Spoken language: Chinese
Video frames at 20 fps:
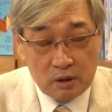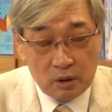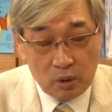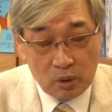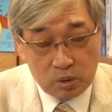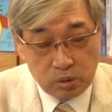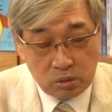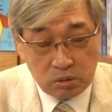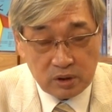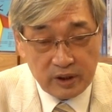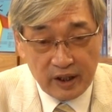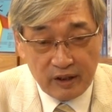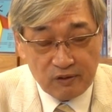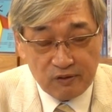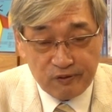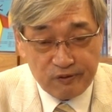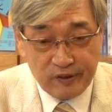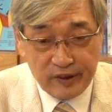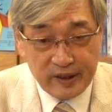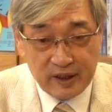胡琏
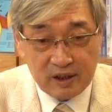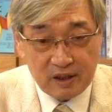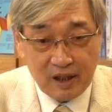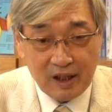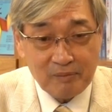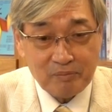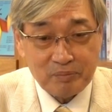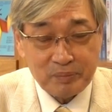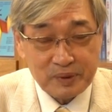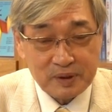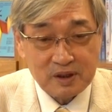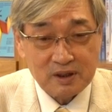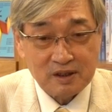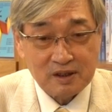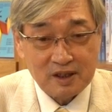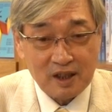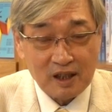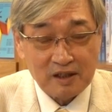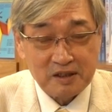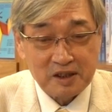非但不是
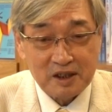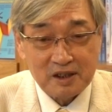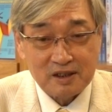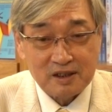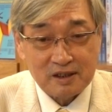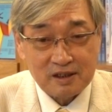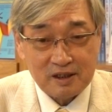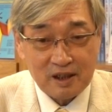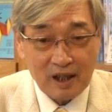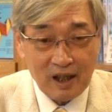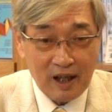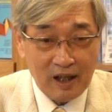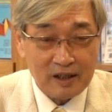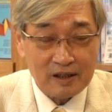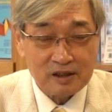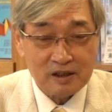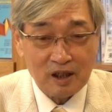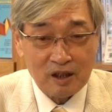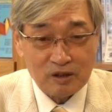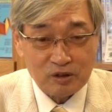蒋介石的爱
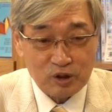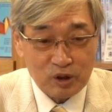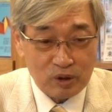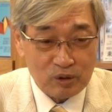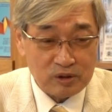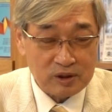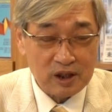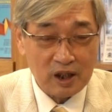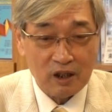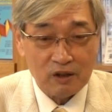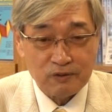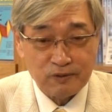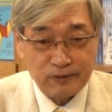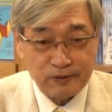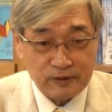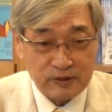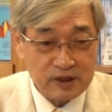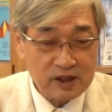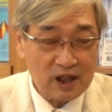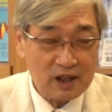将、宠将、
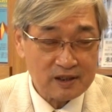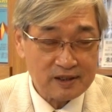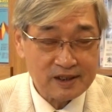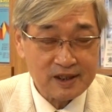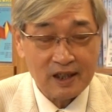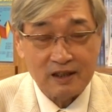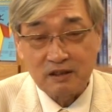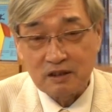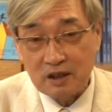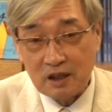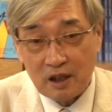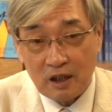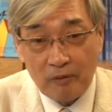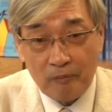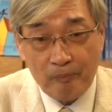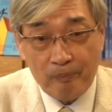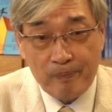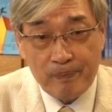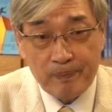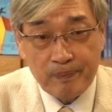福将、战将，
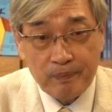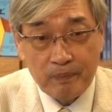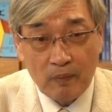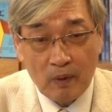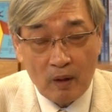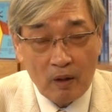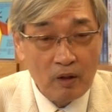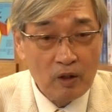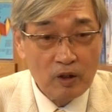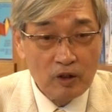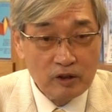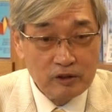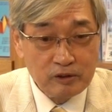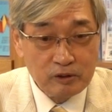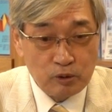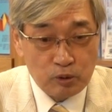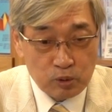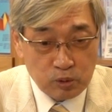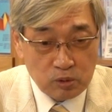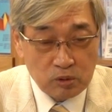
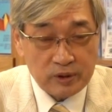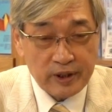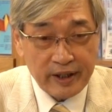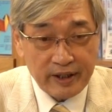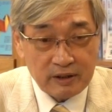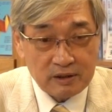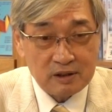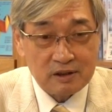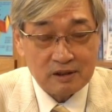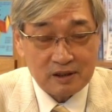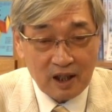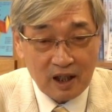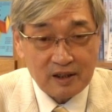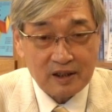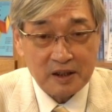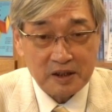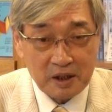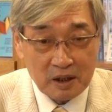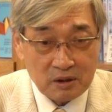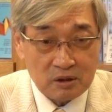胡琏是他
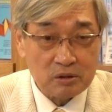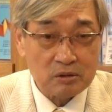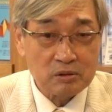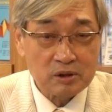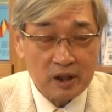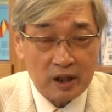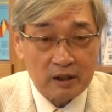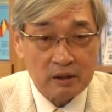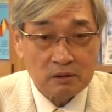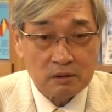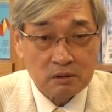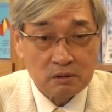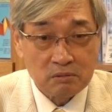的眼中钉。